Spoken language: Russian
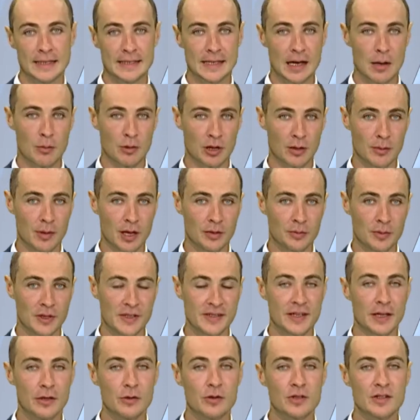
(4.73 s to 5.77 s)
Сам Роман
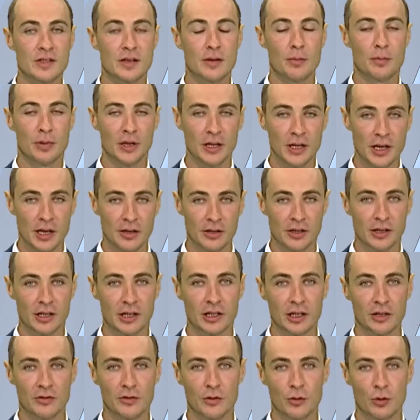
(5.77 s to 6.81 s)
признается, приятно,
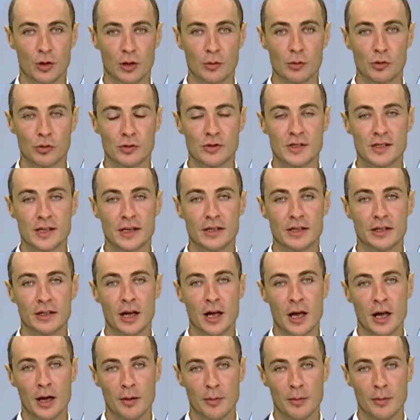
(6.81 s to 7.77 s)
когда твою работу ценят.